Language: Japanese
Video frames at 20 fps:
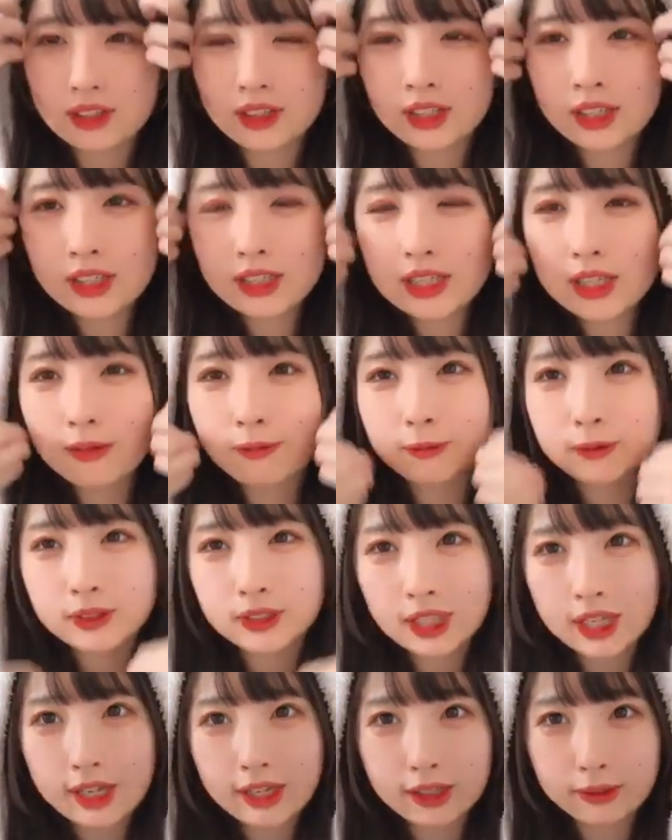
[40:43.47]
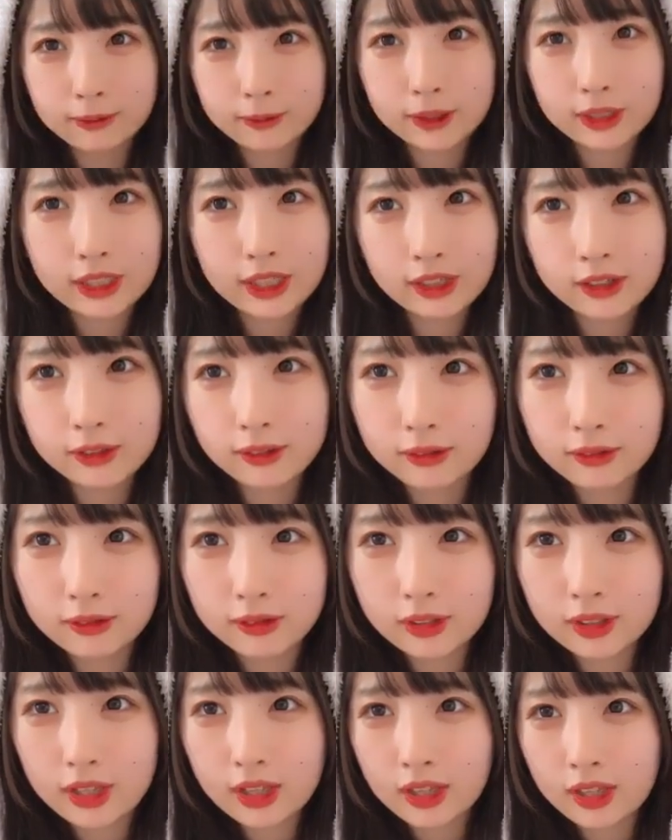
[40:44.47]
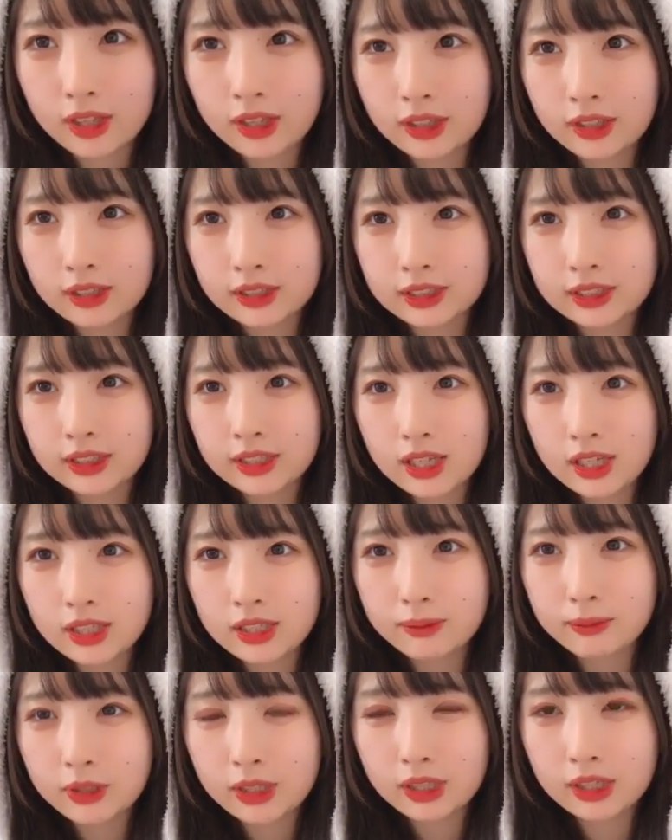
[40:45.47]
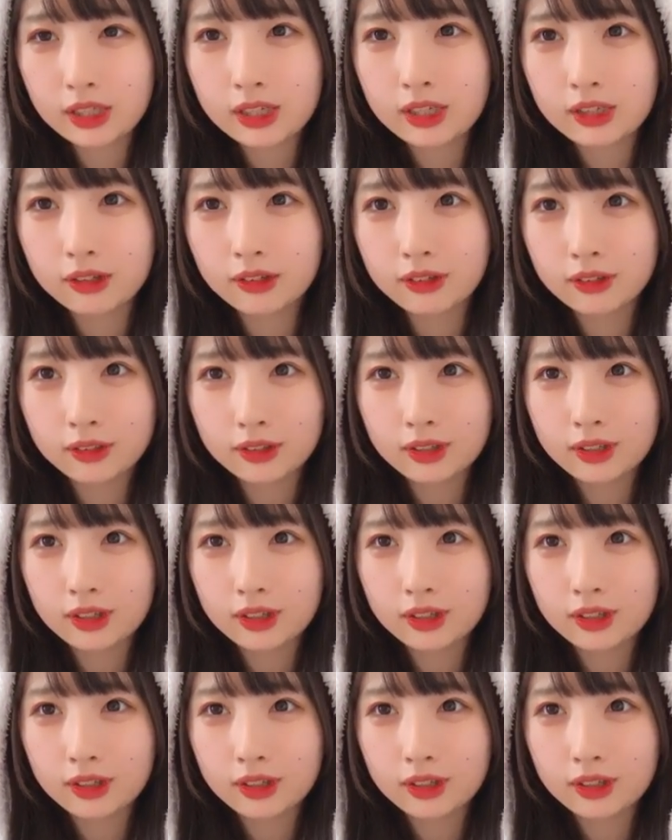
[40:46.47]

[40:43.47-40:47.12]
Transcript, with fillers: キャさんもさやもいけるよ絶対みんなできる